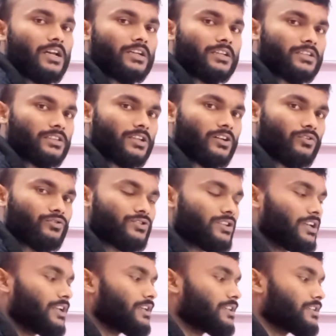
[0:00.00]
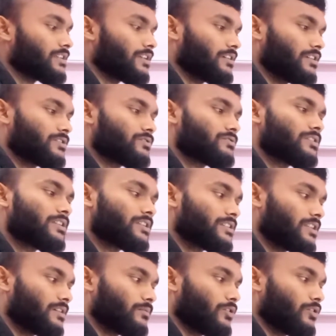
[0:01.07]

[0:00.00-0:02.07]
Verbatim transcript: कितना हॉस्टल है कितना गर्ल्स हॉस्टल कितना